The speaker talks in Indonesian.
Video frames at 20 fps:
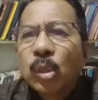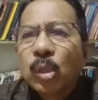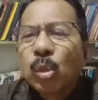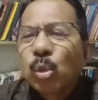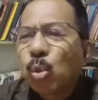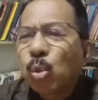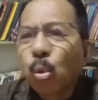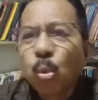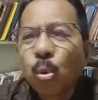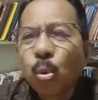
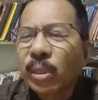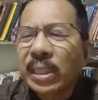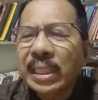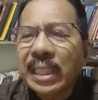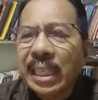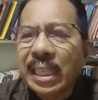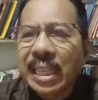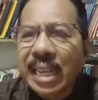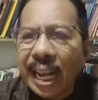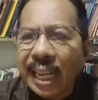sungguh
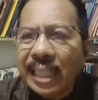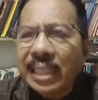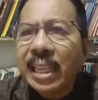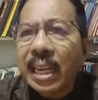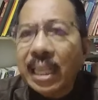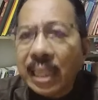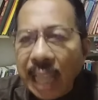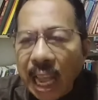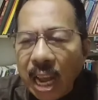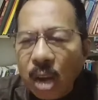tidak
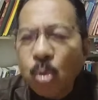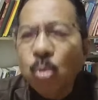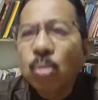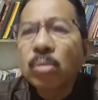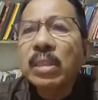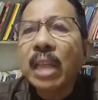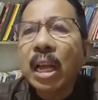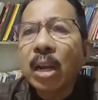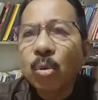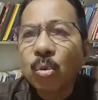
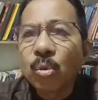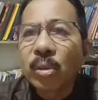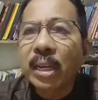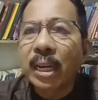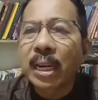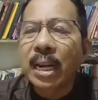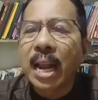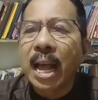tertanggung-tanggungkan